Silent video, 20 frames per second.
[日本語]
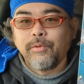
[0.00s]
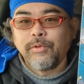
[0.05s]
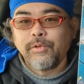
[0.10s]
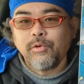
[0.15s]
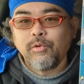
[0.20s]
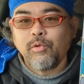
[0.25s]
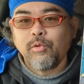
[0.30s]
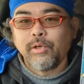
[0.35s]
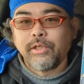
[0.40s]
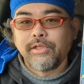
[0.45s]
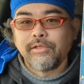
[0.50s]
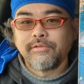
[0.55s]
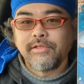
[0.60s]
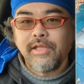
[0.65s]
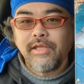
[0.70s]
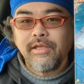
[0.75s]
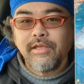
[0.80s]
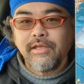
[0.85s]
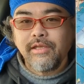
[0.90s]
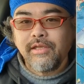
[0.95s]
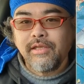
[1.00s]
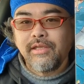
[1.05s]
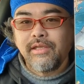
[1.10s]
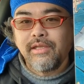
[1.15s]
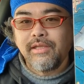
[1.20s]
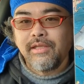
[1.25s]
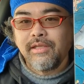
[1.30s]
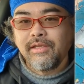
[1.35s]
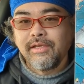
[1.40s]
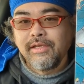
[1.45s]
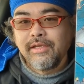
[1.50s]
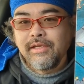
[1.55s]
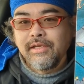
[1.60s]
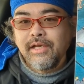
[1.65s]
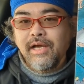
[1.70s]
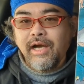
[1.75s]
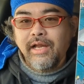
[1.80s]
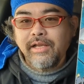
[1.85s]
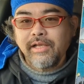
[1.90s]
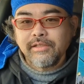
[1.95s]
標本がですね、え
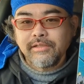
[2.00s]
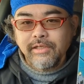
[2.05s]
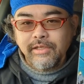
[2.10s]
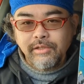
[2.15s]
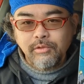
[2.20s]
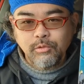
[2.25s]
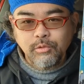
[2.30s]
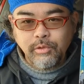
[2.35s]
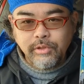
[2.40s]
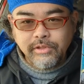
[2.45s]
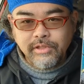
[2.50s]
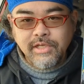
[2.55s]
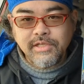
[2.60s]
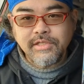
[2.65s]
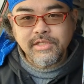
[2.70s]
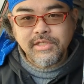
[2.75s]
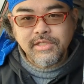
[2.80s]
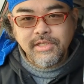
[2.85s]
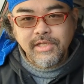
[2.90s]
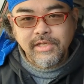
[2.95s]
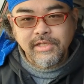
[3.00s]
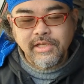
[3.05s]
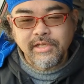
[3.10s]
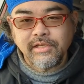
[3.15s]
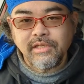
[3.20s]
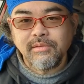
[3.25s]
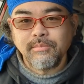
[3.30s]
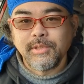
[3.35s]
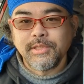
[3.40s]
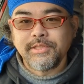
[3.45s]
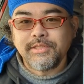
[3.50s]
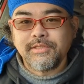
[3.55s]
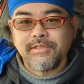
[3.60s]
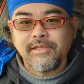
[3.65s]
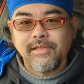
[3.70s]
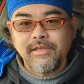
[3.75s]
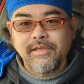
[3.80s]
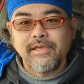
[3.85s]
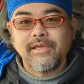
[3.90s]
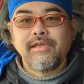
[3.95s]
ありがたいことに展示していただきまし
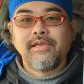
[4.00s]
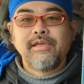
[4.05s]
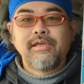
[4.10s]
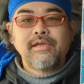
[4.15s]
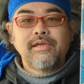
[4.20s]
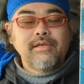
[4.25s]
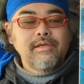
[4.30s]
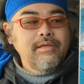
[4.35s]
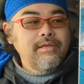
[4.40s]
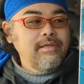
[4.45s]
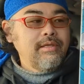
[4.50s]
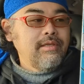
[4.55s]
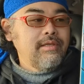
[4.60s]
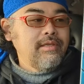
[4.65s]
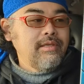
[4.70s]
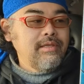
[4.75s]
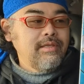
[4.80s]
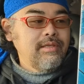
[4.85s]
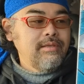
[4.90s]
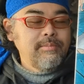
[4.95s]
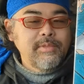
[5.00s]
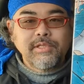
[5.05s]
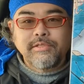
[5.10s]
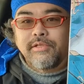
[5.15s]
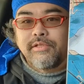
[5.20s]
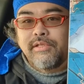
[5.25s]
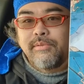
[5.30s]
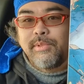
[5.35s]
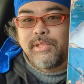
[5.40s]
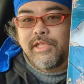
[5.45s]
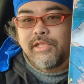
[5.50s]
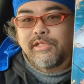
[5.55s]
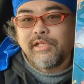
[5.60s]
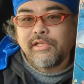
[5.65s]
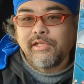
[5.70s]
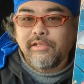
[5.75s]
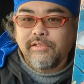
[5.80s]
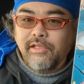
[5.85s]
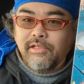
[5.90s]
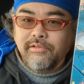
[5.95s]
て、え皆さんに見ていた
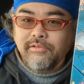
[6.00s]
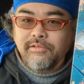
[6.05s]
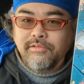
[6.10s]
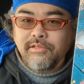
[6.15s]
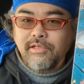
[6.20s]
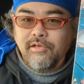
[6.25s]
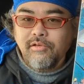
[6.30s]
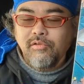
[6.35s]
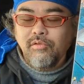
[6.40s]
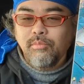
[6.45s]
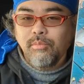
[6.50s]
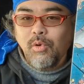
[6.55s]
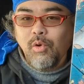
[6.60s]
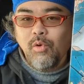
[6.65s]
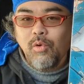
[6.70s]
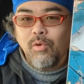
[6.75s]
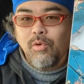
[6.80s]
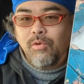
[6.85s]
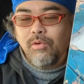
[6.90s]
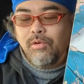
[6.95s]
だいたんですけれども、